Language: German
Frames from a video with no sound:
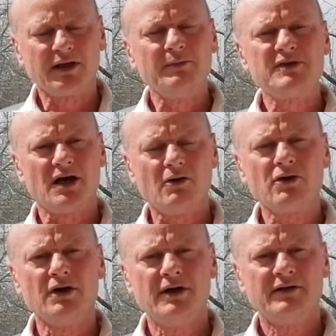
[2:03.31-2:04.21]
Da gibt es
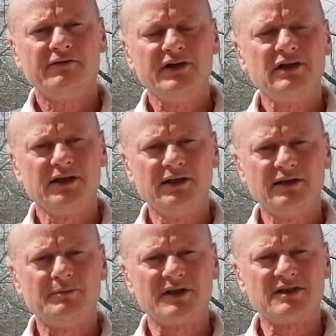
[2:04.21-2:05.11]
auch viele Dinge,
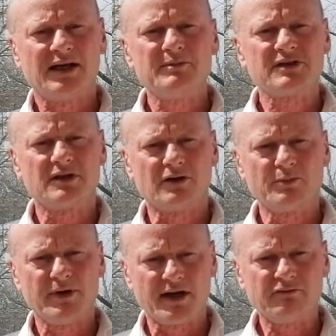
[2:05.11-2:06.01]
die man selbst auch
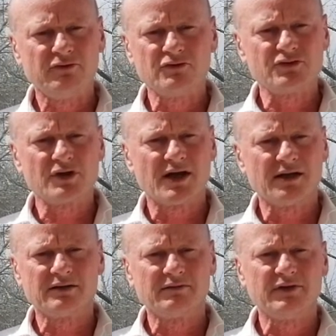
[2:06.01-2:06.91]
beeinflussen
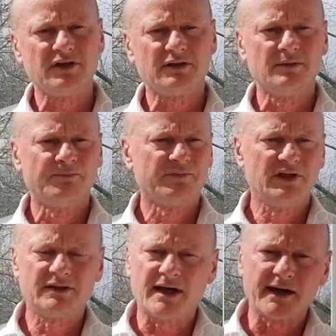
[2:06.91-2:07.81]
kann, wie
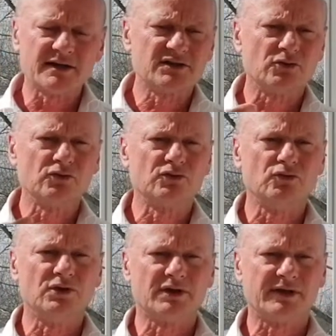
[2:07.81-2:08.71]
die
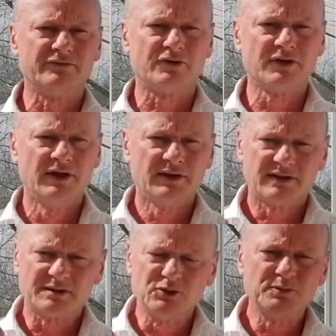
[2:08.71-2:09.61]
Tagesstruktur einfach.
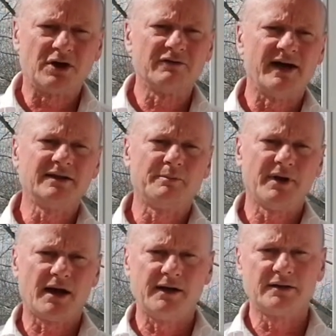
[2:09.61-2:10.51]
Das muss man auch weiter
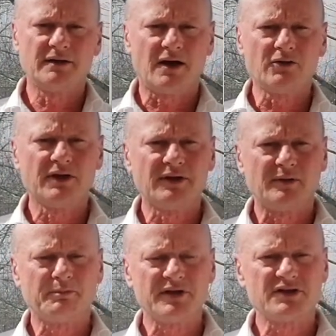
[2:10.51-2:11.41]
behalten, auch in
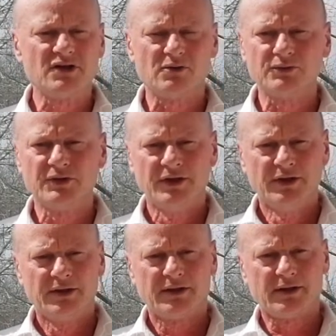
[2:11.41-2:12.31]
der Pension.
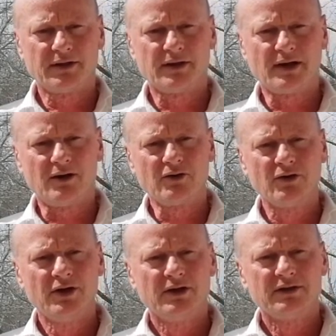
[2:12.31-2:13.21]
Äh, auch
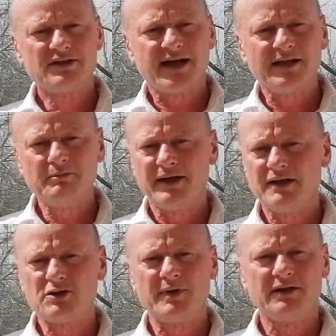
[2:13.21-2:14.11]

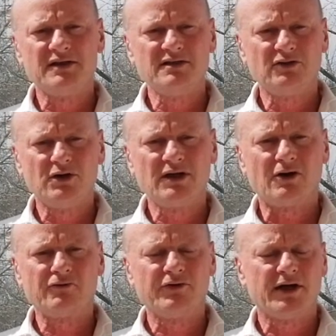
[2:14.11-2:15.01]
Zeitmanagement ist natürlich
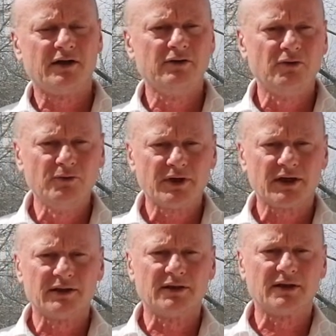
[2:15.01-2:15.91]
auch für einen
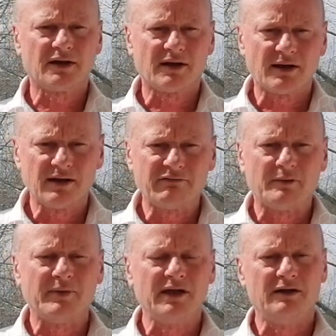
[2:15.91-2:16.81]
Jüngeren, der eine
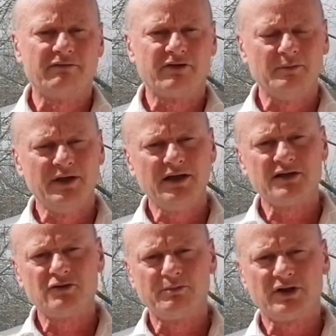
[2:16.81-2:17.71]

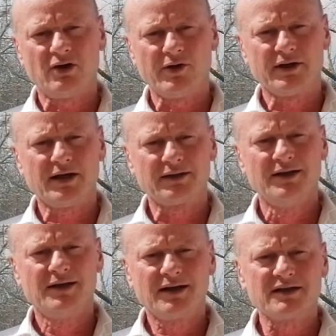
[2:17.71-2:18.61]
Familie zu betreuen hat,
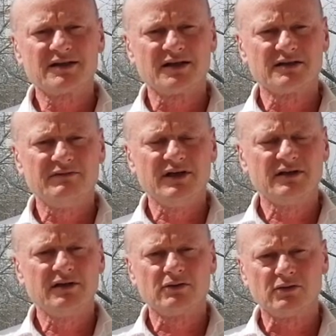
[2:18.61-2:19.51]
ganz, ganz
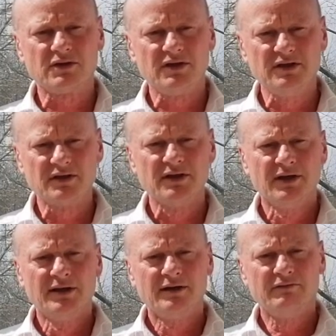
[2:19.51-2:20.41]
wichtig. Und hier
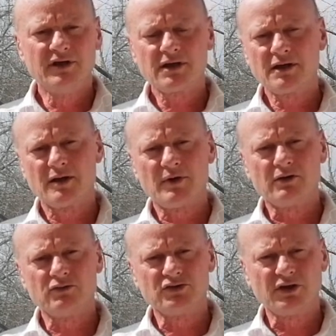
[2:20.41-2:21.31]
wirken eben
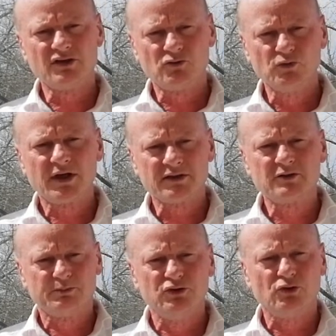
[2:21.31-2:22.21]
auch unsere
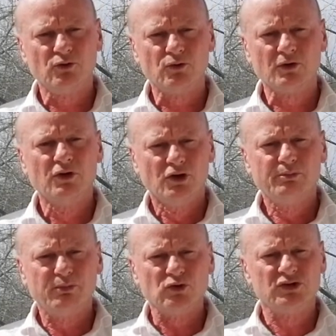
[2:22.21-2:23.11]
Gesundheitspsychologen
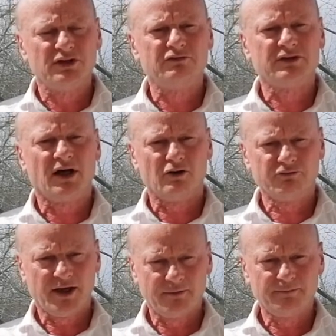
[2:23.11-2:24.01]
positiv darauf ein.